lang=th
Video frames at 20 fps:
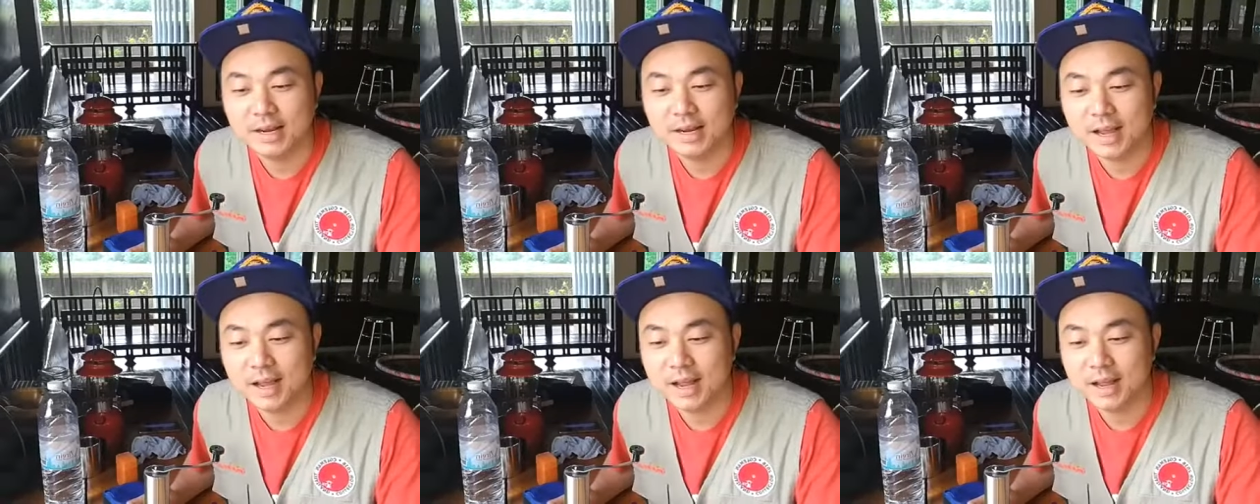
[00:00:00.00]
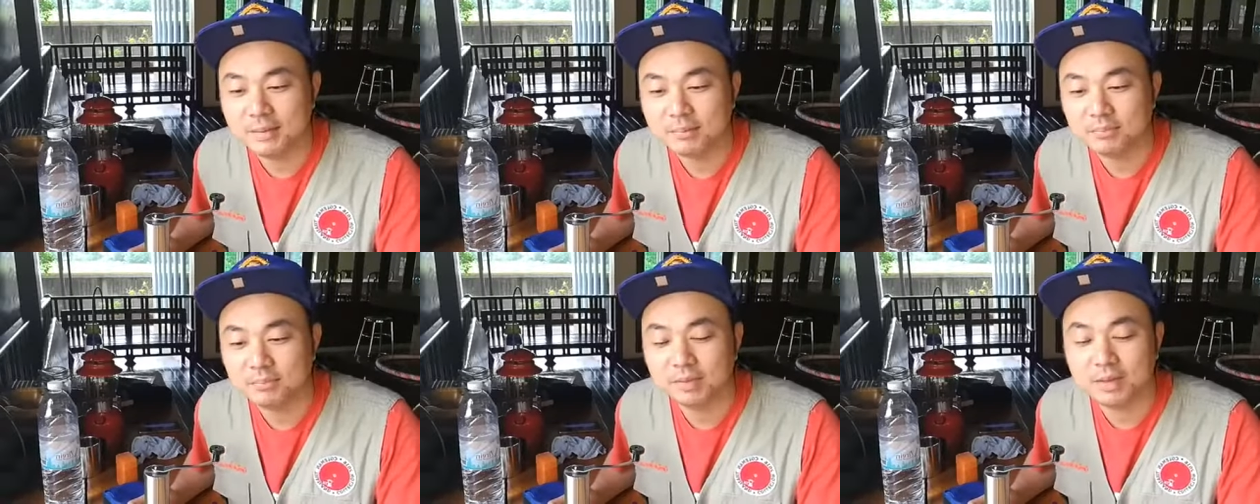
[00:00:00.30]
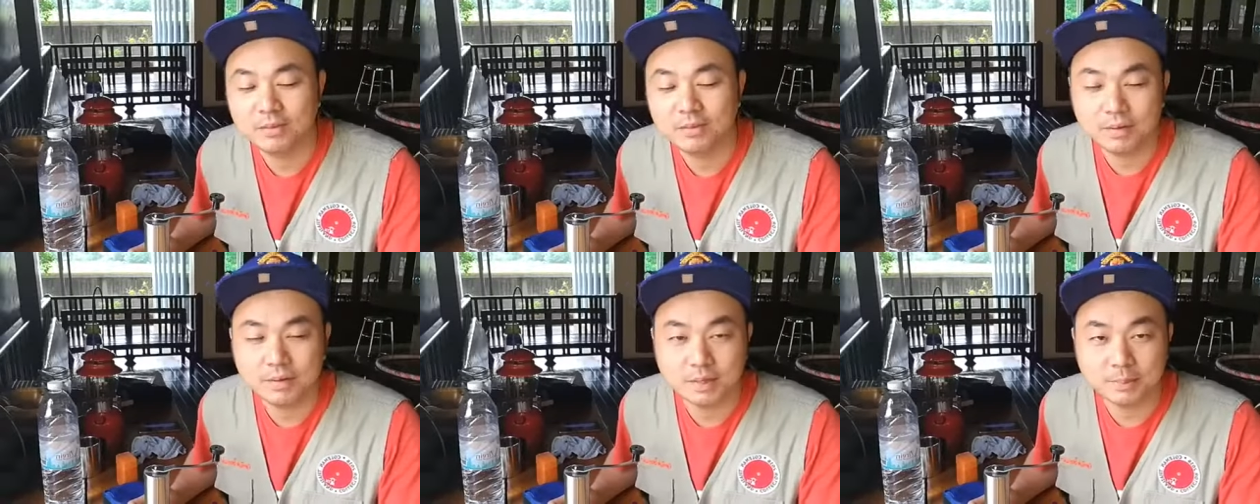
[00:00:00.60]
นะฮะ
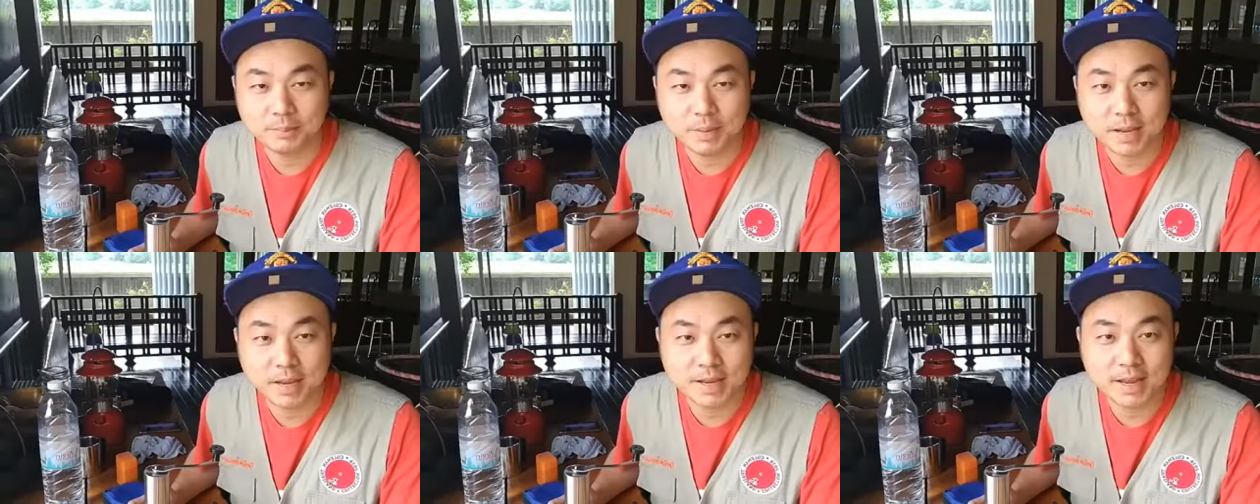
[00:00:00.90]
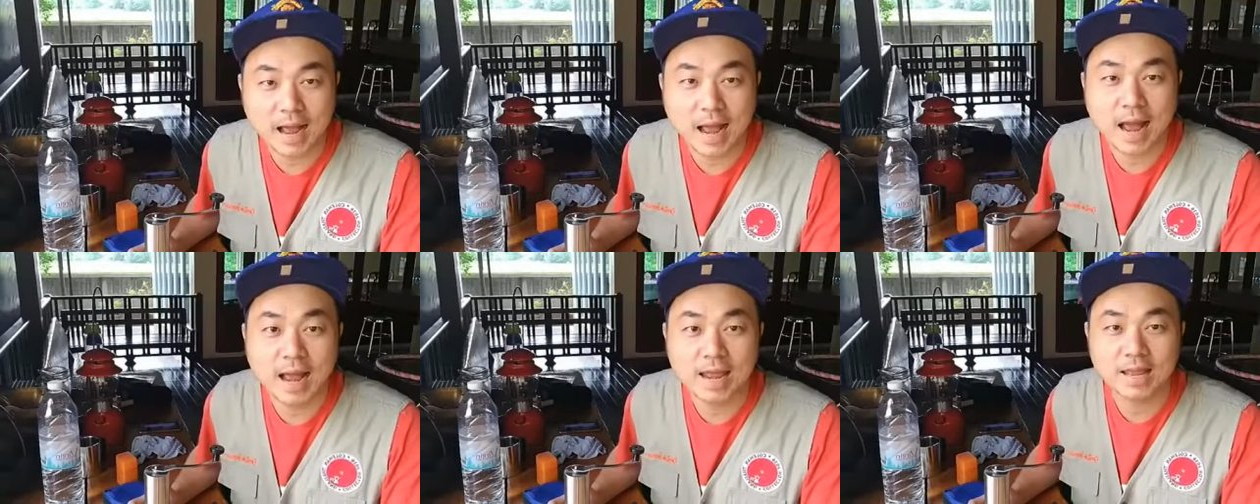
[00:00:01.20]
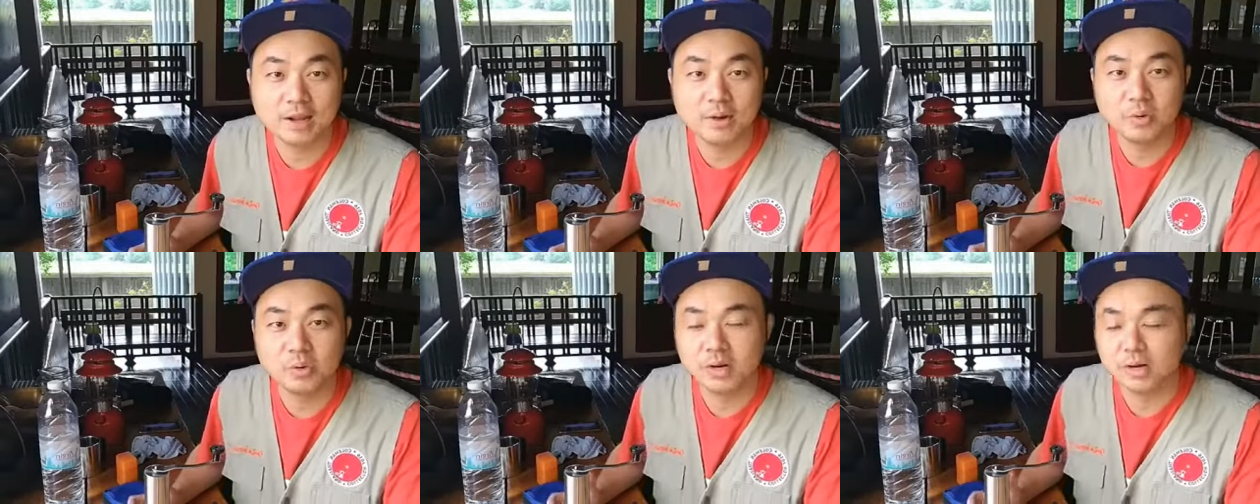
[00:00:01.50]
แต่ว่าจะเป็นกาย
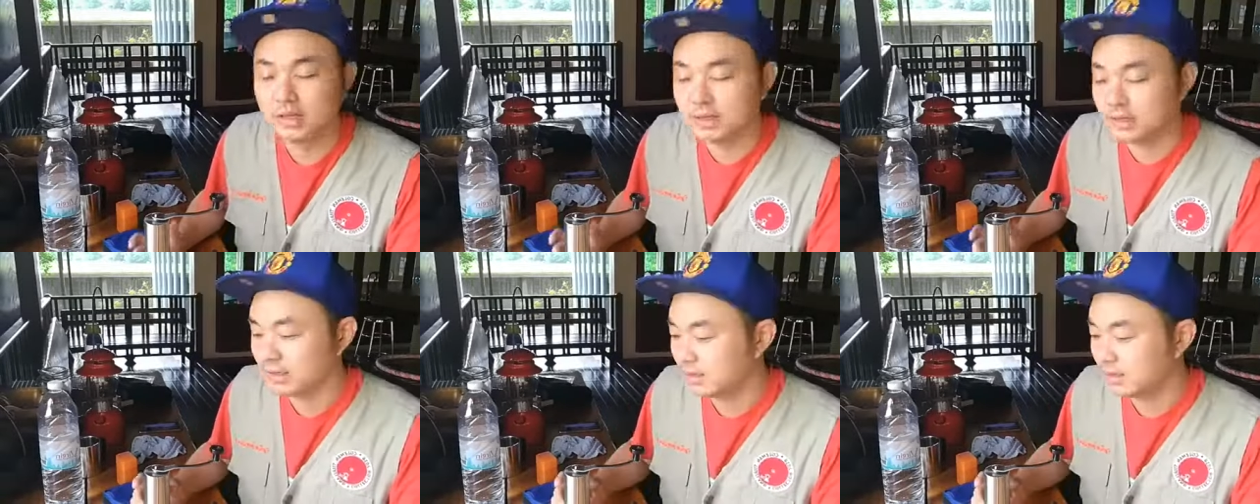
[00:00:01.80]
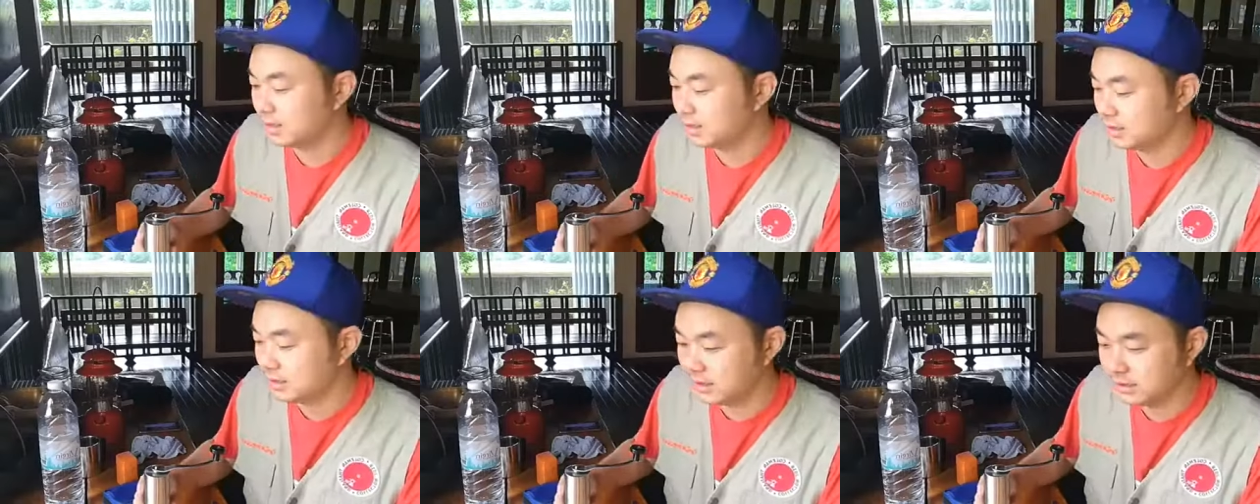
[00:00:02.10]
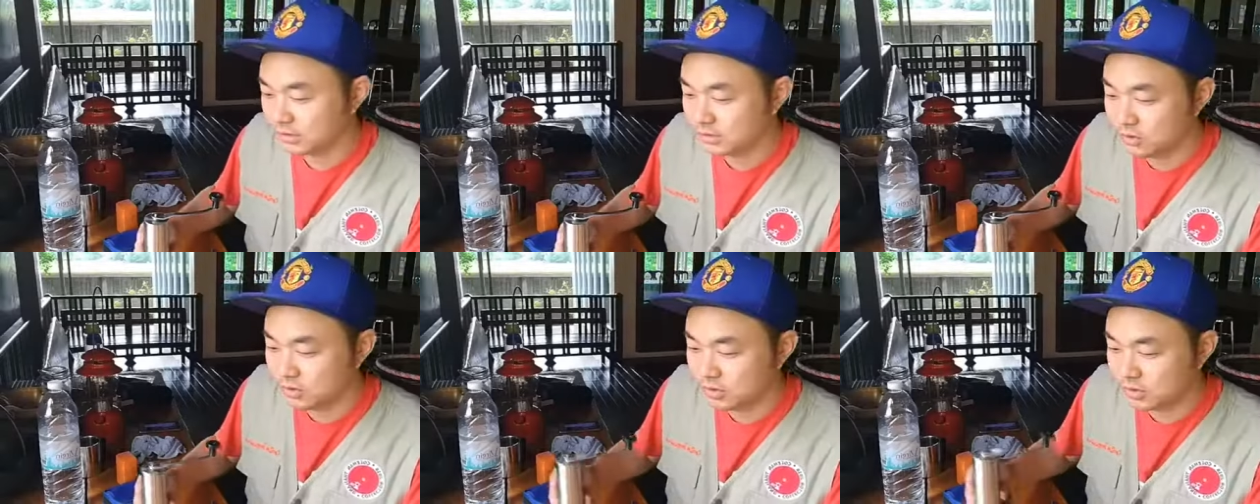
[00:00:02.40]
อีกรุ่นหนึ่งคือคื
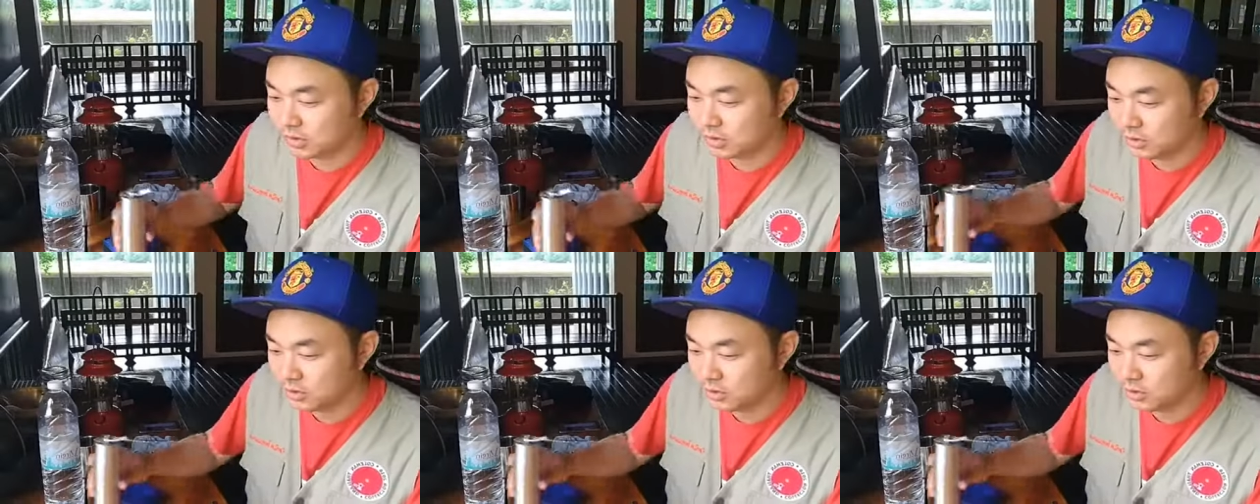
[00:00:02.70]
อรุ่น